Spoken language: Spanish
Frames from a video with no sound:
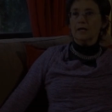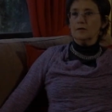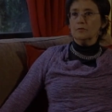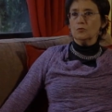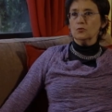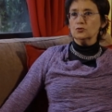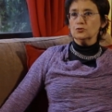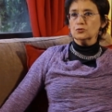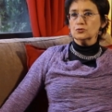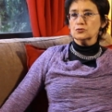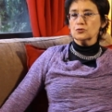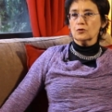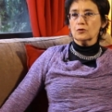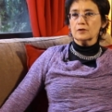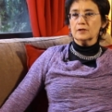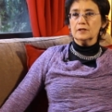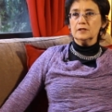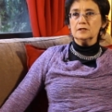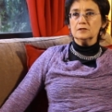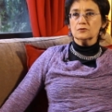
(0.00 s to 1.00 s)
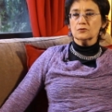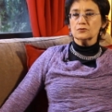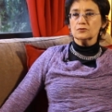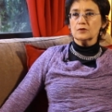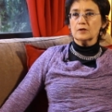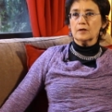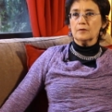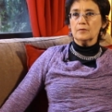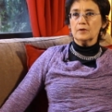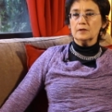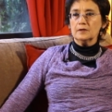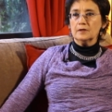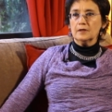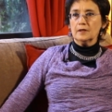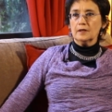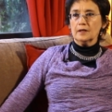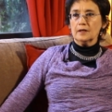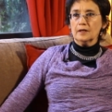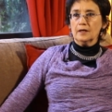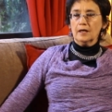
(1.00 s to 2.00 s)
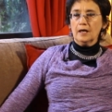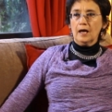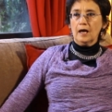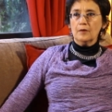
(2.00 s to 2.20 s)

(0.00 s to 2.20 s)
en muchos órdenes, no solamente